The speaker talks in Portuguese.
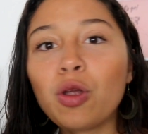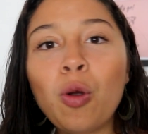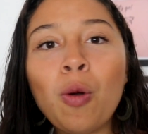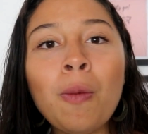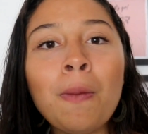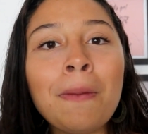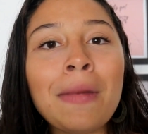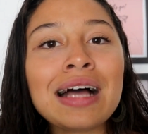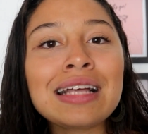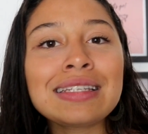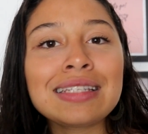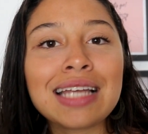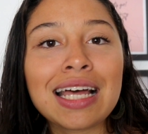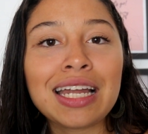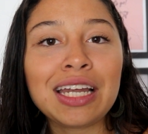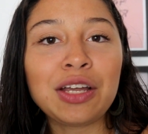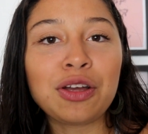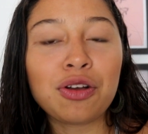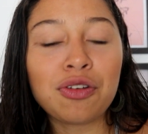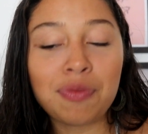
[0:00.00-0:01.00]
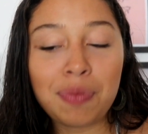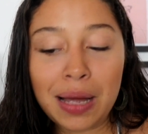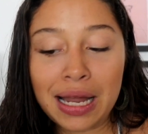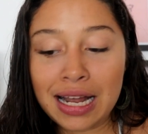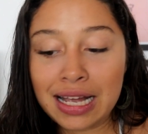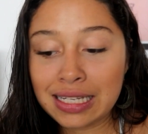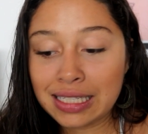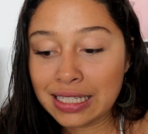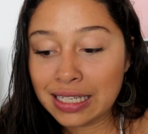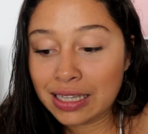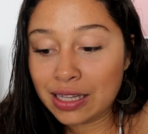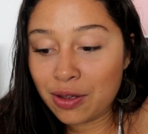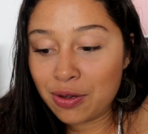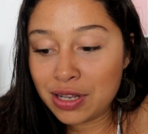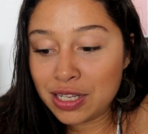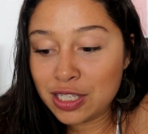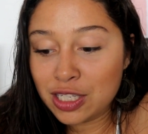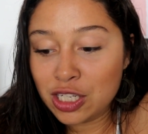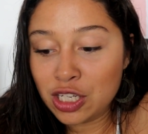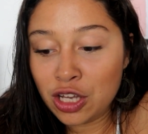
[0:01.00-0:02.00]
um maçarico. Parece que estão
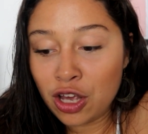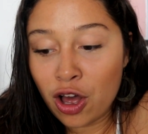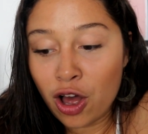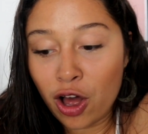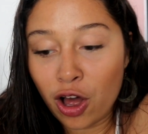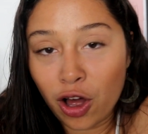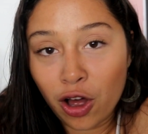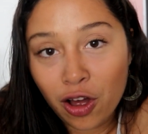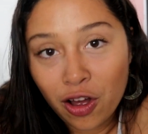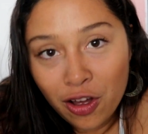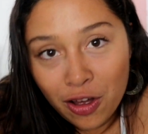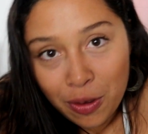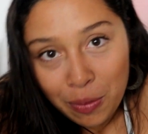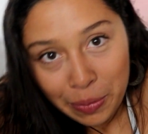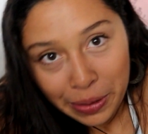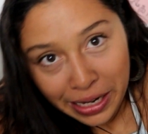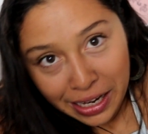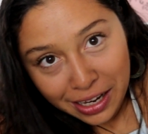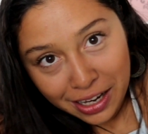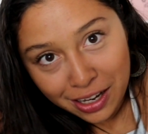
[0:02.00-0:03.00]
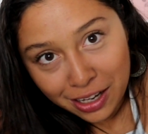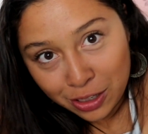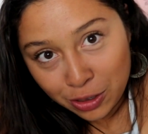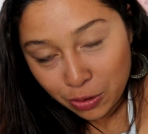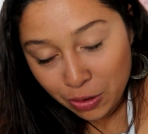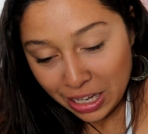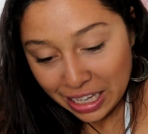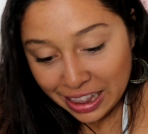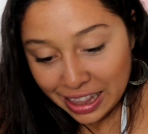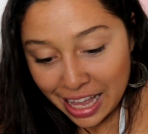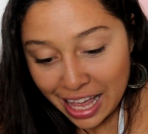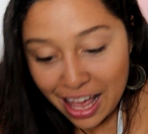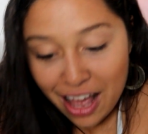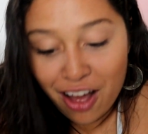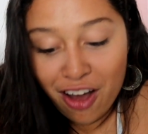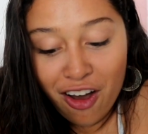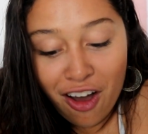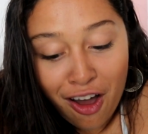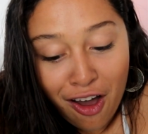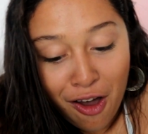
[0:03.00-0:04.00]
assim, ó, brincando com a
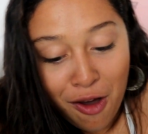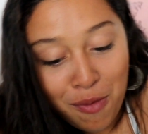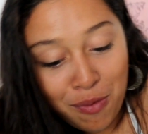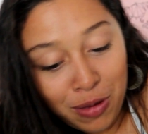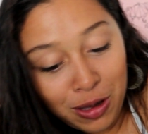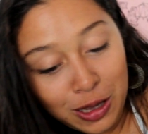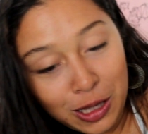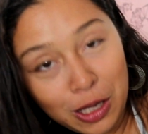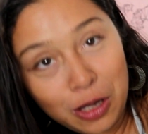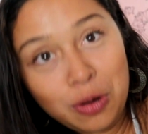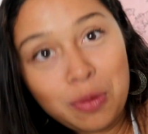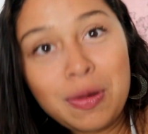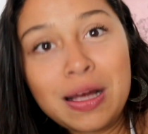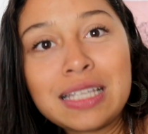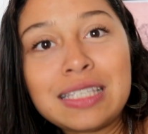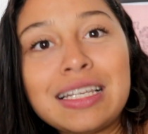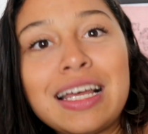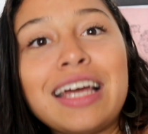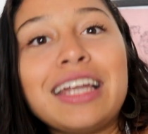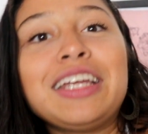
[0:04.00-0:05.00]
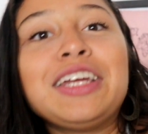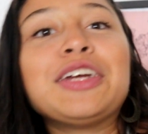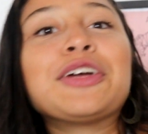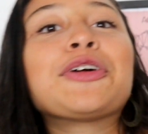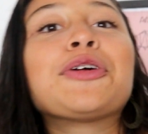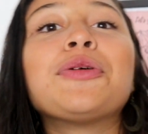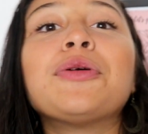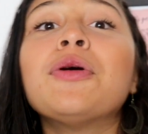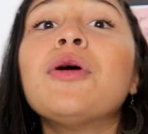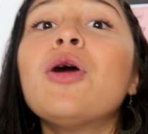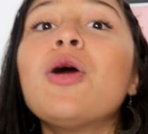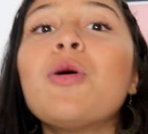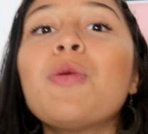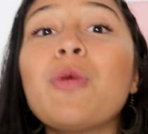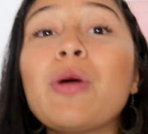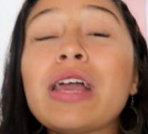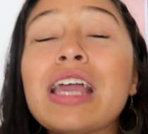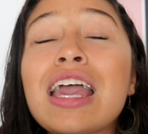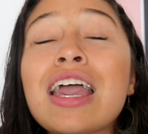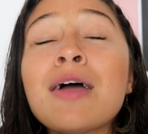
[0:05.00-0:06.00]
terra, ó, botando maçarico.
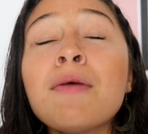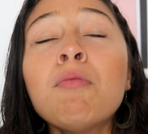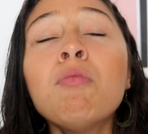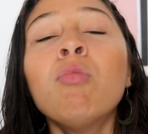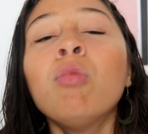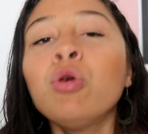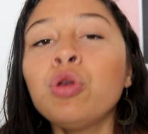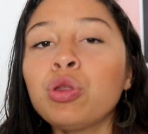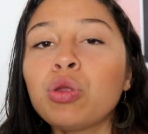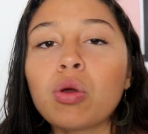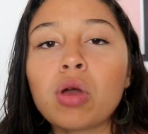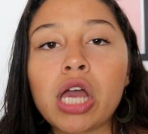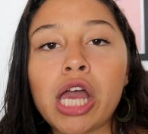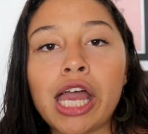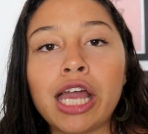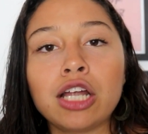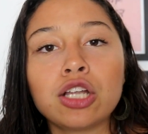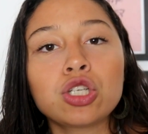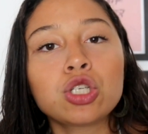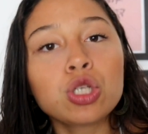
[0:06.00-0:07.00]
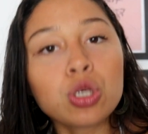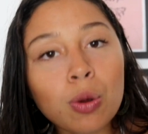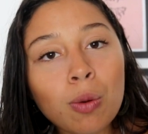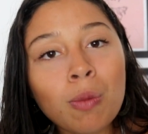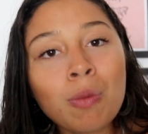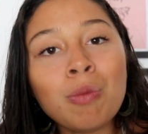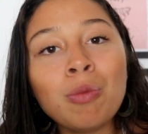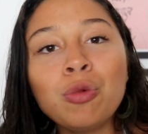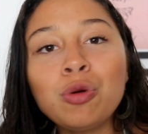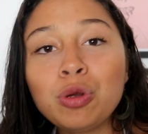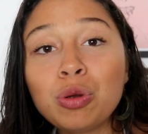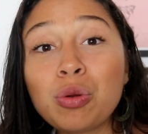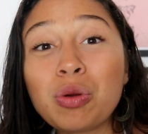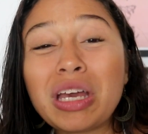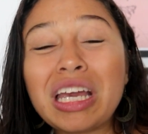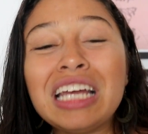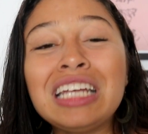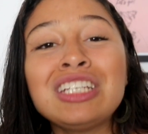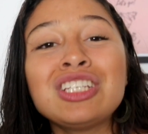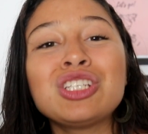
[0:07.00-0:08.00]
Porque é muito quente, muito
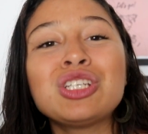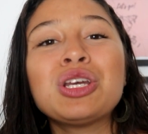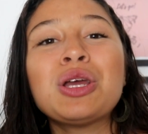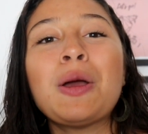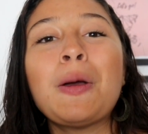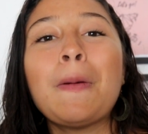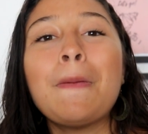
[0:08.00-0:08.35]
quente